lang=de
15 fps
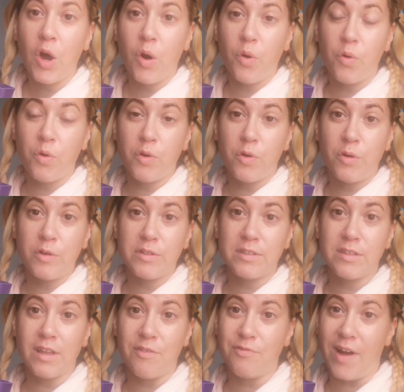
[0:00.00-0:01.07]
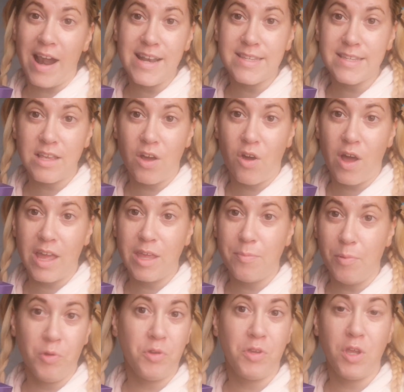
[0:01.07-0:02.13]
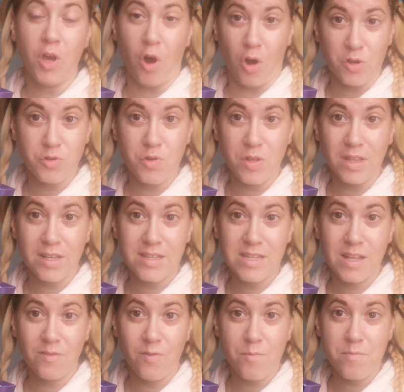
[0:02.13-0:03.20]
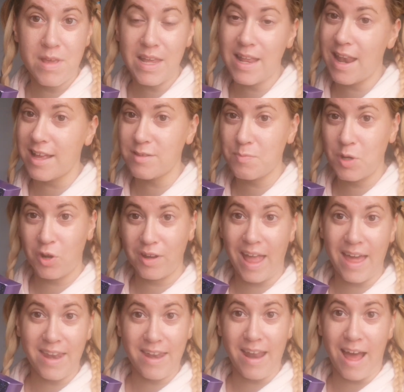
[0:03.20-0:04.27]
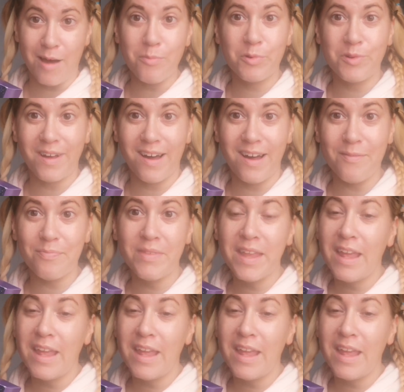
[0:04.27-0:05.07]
Und äh, falls euch Beauty auch so interessiert wie mich, lasst mir doch gerne ein Abo da.